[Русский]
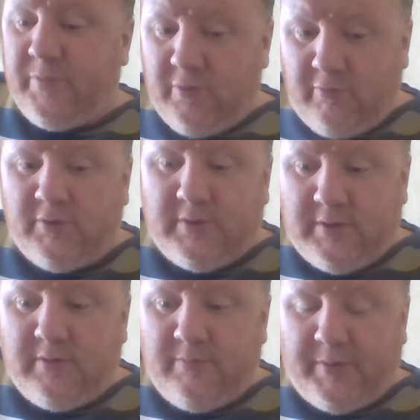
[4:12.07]
ну вот
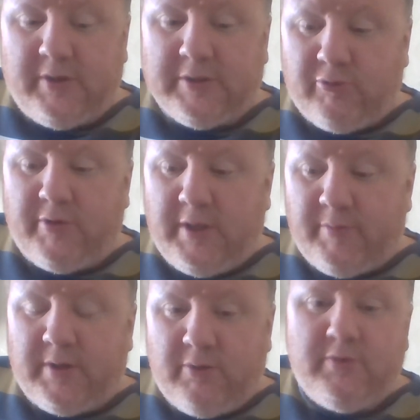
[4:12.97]
прокуратуры не
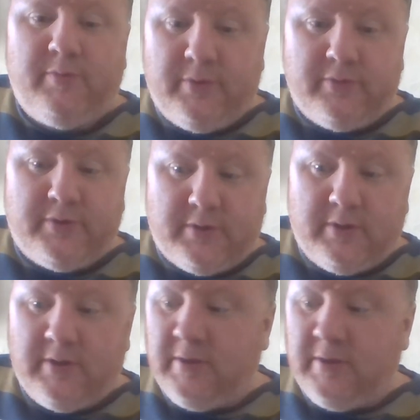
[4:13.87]
было, и он не получил.